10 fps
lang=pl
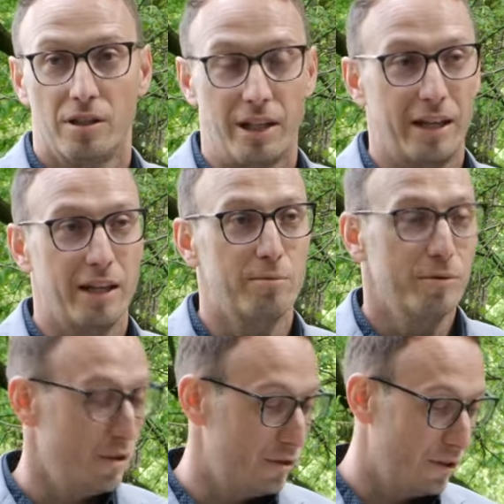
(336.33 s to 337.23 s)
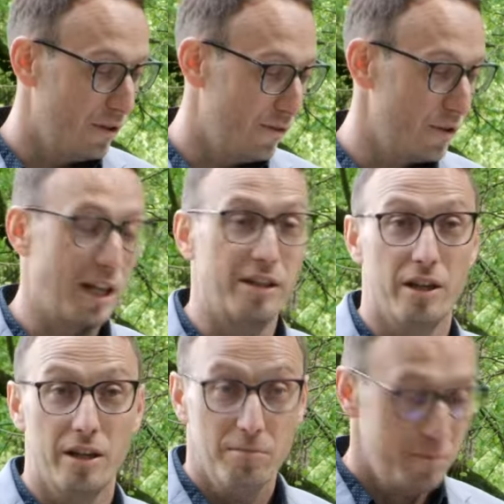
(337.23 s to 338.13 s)
tak jak było to w
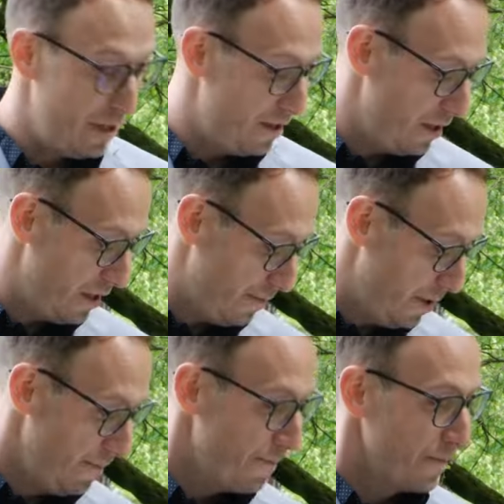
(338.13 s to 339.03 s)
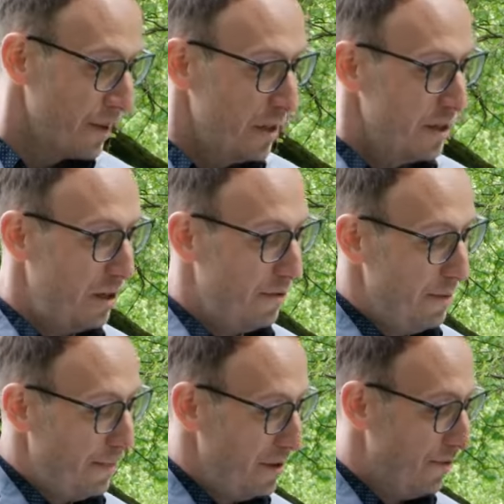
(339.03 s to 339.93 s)
ostatniej, między innymi,
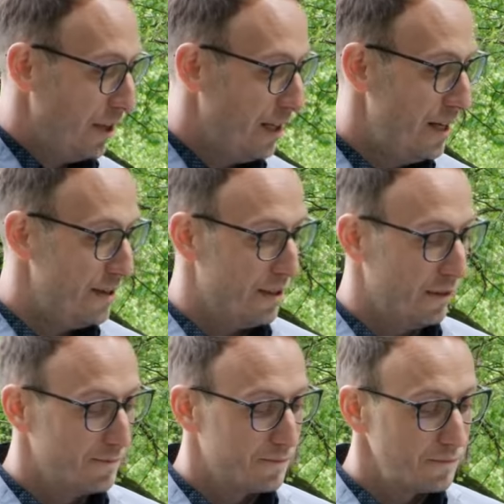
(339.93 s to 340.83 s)
szanowni państwo, kadencji.